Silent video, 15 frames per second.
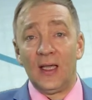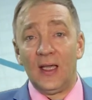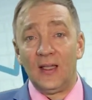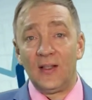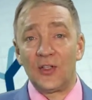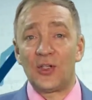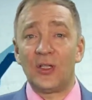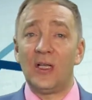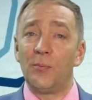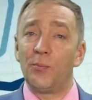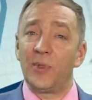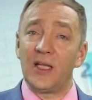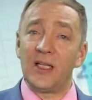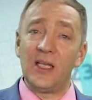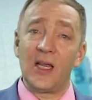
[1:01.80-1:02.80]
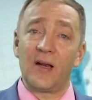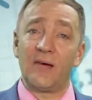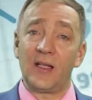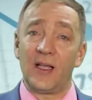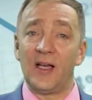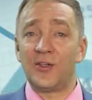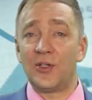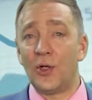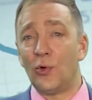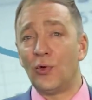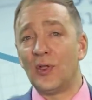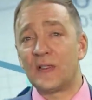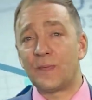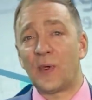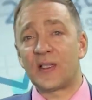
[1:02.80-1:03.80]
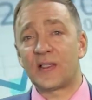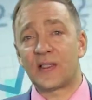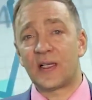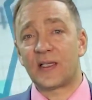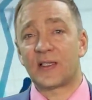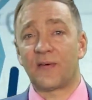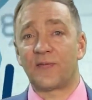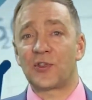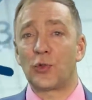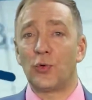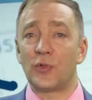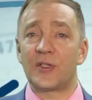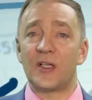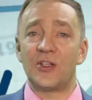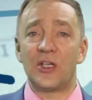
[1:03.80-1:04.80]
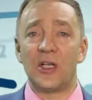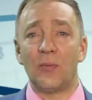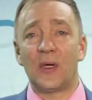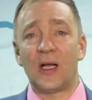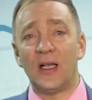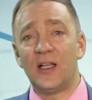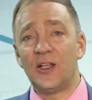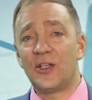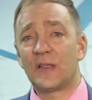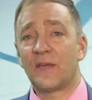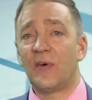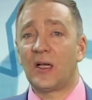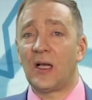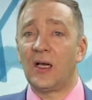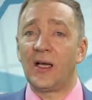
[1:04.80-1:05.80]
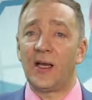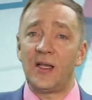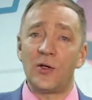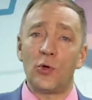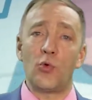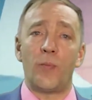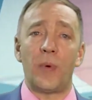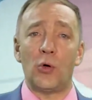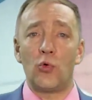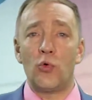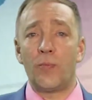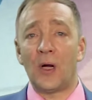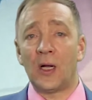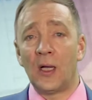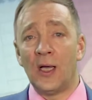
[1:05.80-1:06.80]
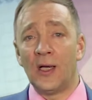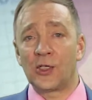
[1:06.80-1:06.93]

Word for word: и начинаем планировать очередность процессов, что, зачем, количество, конкретику покупок,